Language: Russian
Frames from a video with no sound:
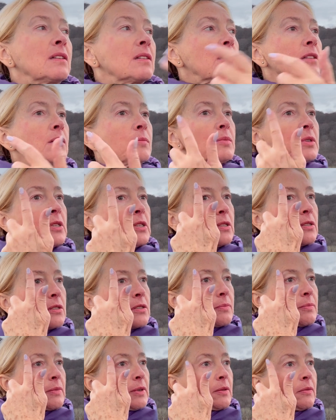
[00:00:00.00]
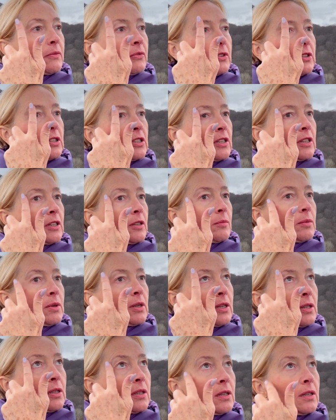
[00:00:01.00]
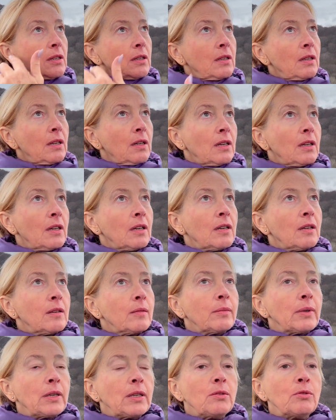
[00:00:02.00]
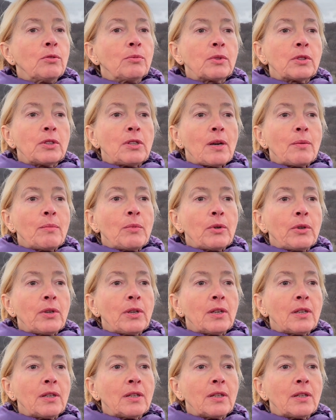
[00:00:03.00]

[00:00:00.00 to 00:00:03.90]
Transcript: И мы с моим фингалом пойдем-ка домой.